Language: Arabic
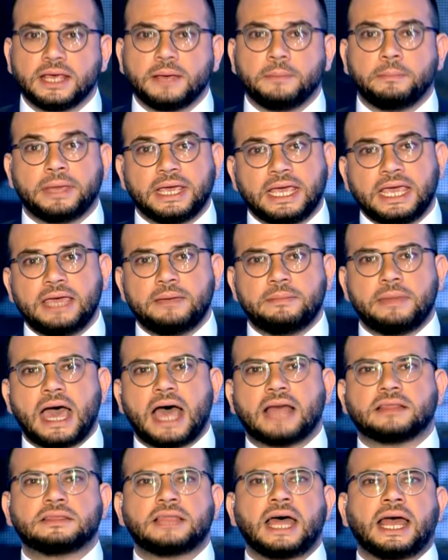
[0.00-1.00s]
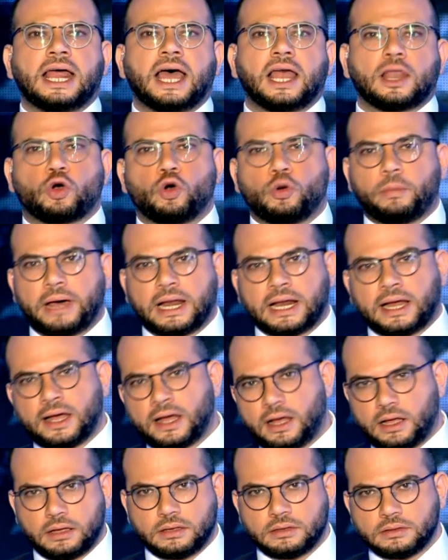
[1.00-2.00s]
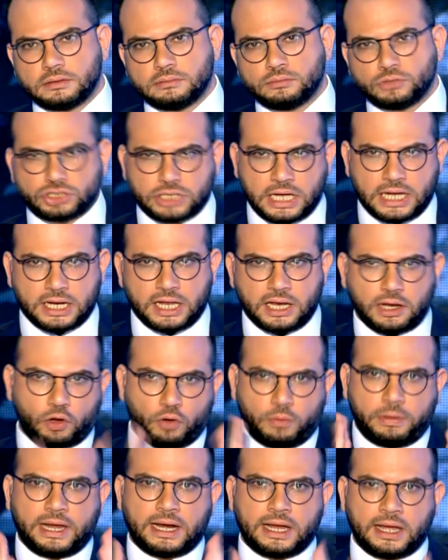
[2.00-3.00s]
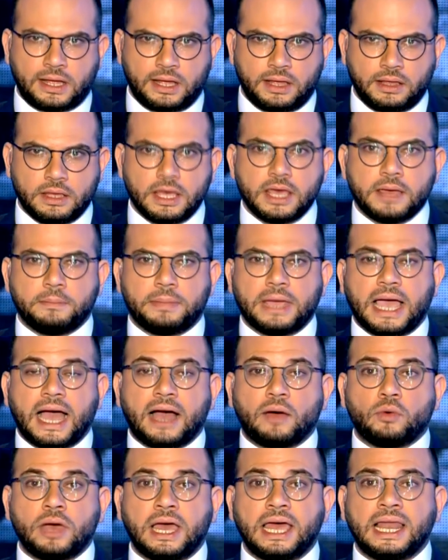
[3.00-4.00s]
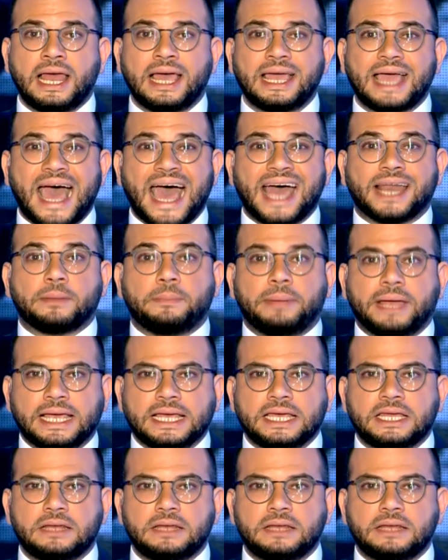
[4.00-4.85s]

بقيمه قدرها الخبراء مش انا الخبراء بحوالي 40